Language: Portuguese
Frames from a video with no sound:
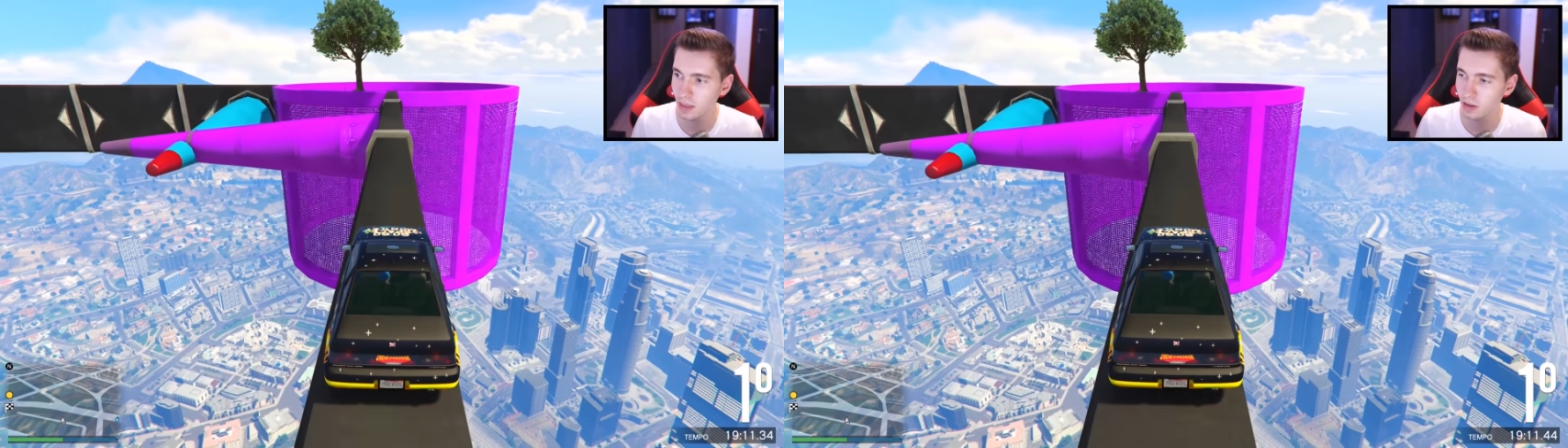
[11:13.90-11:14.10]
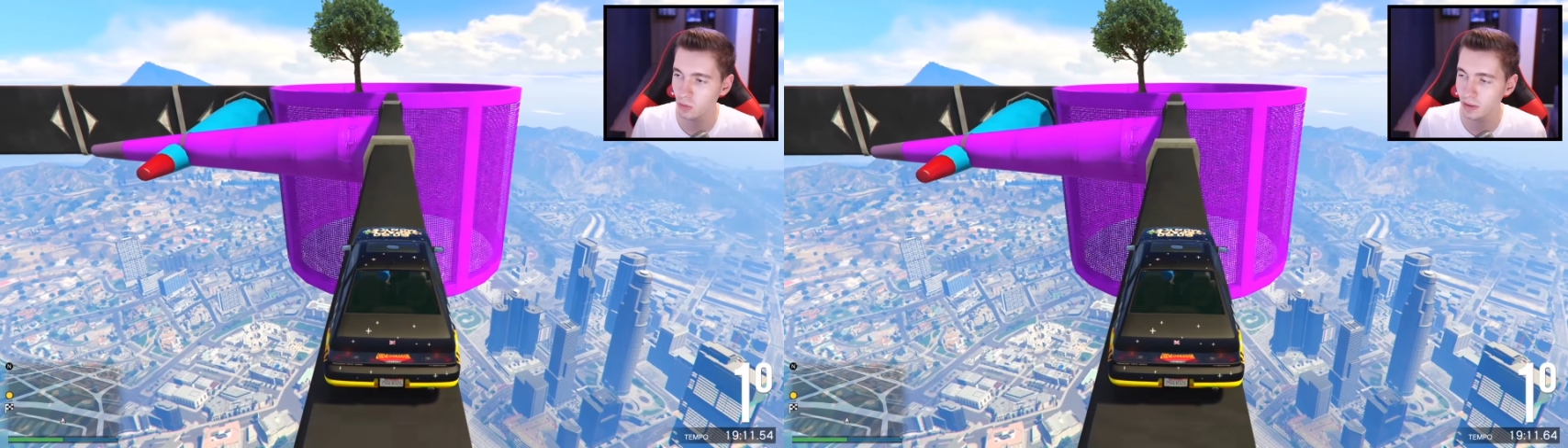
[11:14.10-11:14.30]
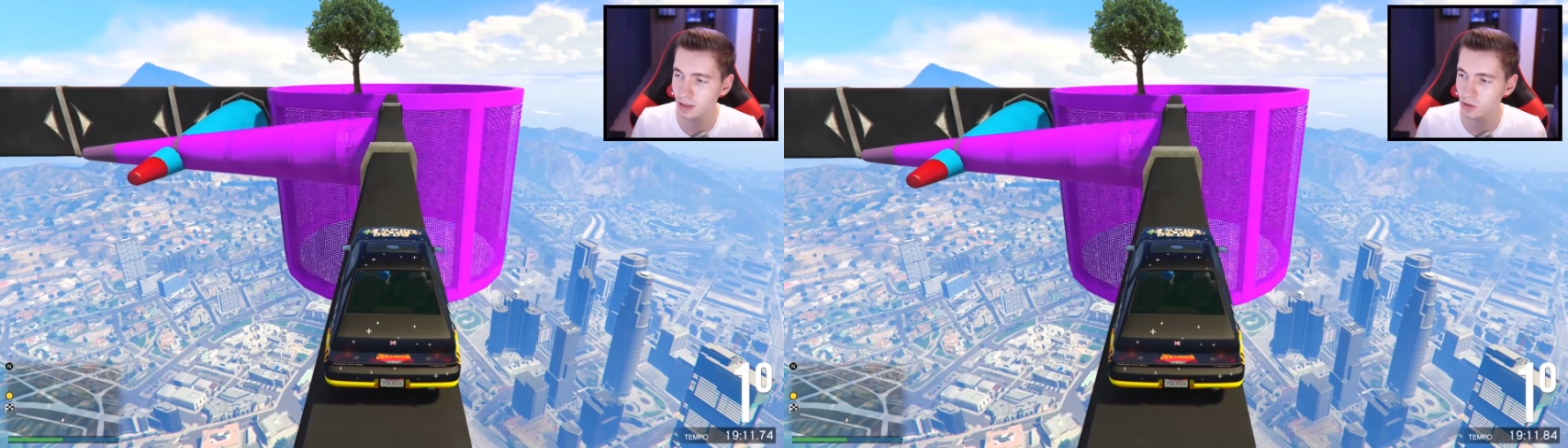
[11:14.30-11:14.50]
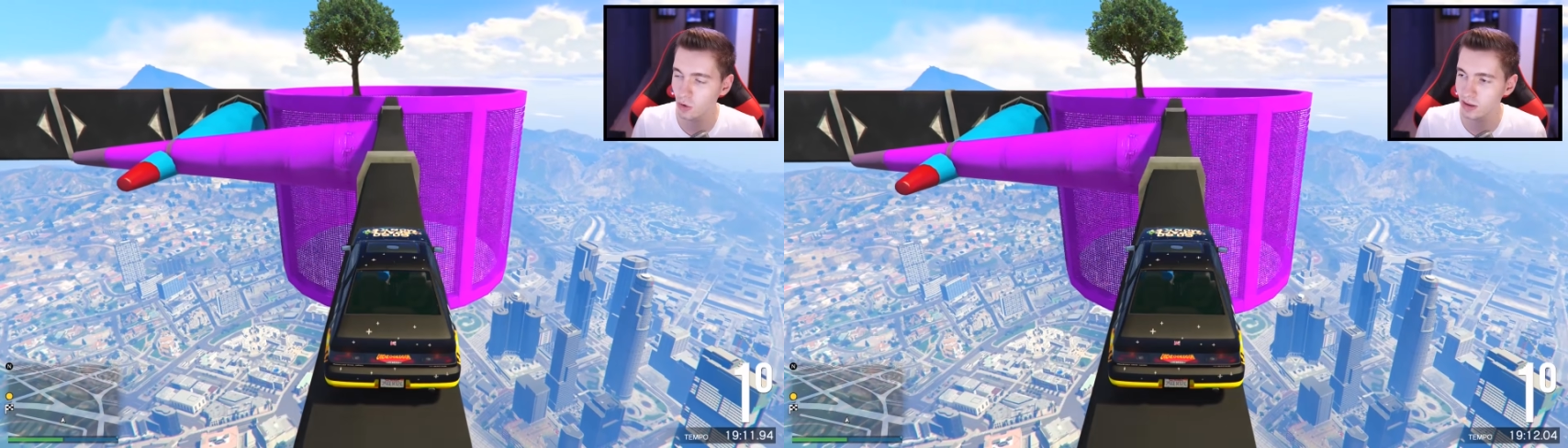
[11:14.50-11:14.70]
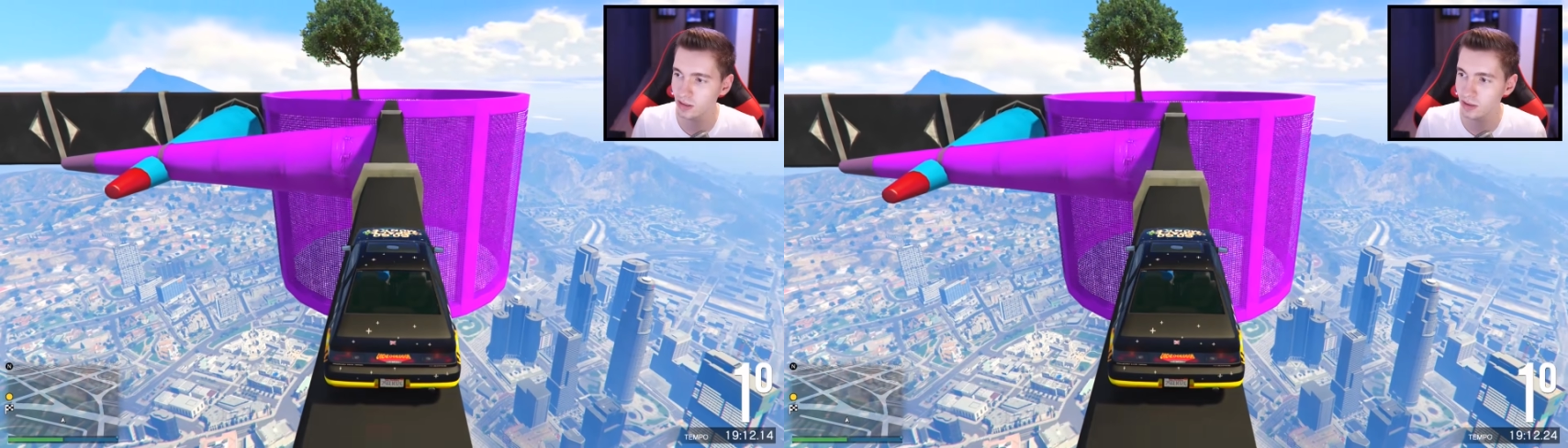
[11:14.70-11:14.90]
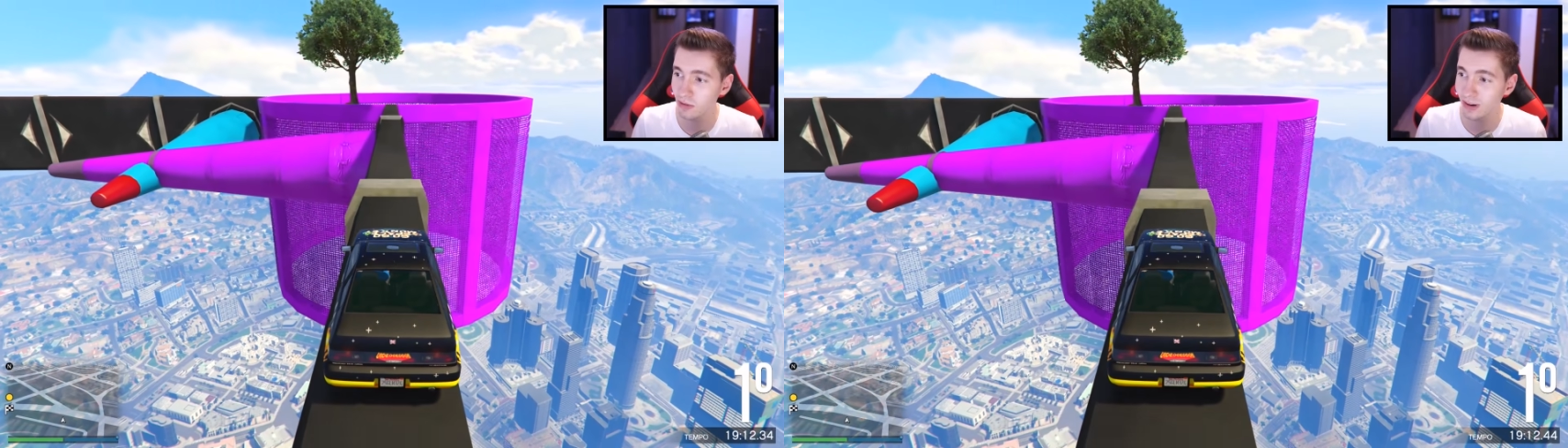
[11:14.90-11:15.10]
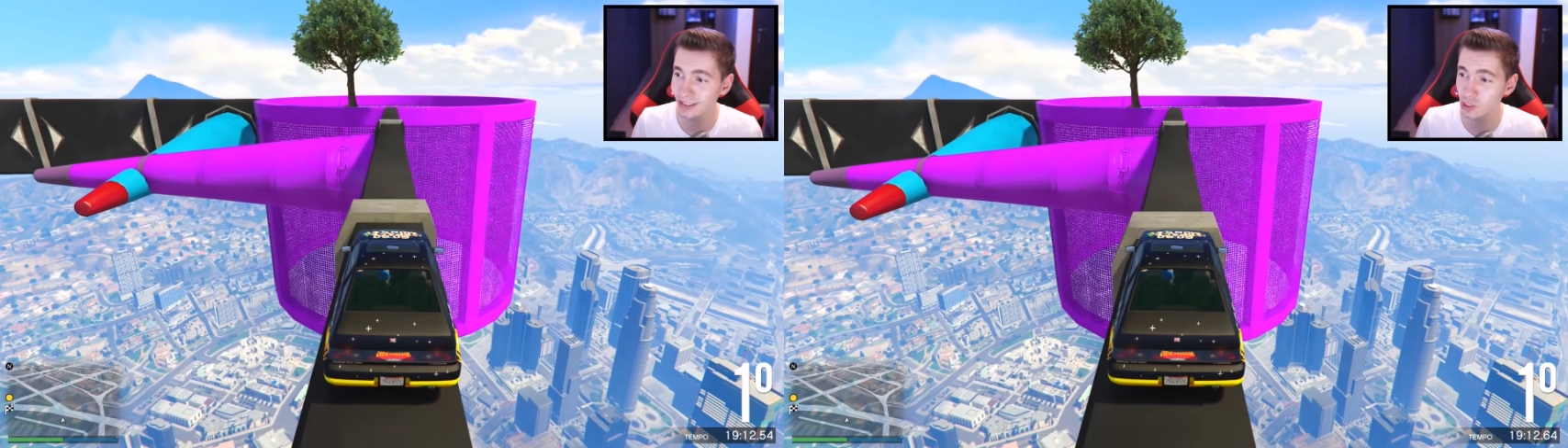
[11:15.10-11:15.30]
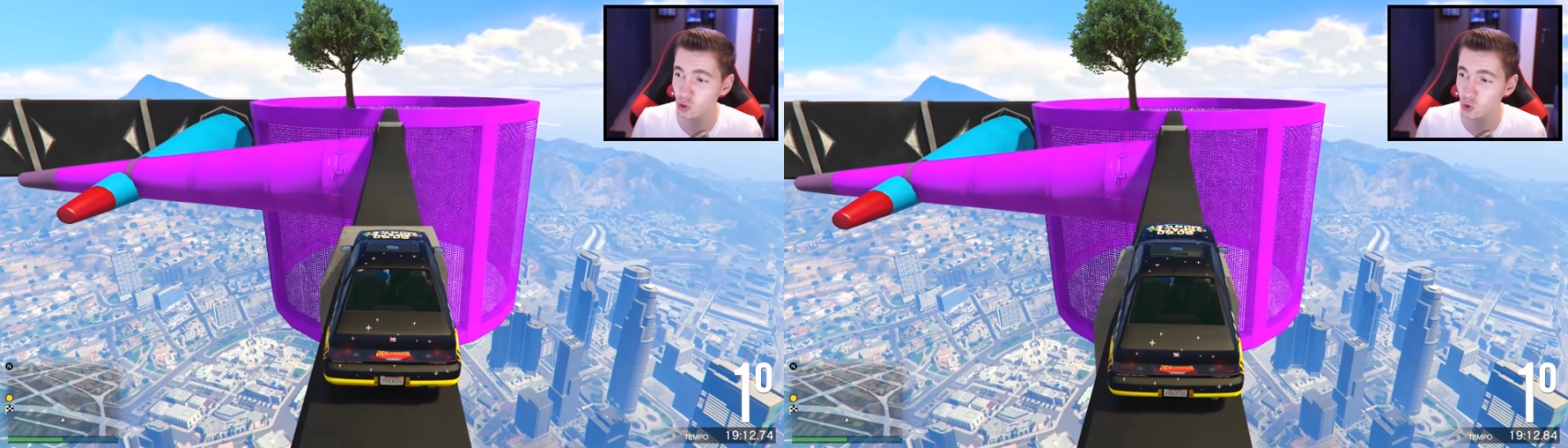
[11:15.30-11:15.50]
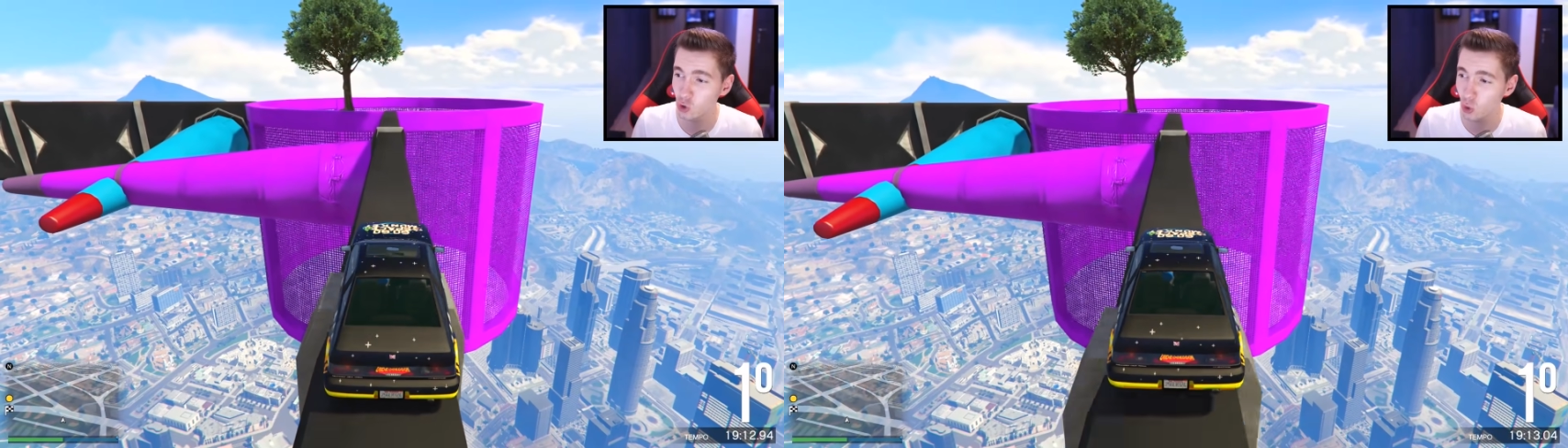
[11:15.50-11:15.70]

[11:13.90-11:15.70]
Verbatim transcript: da, uma das coisas que faz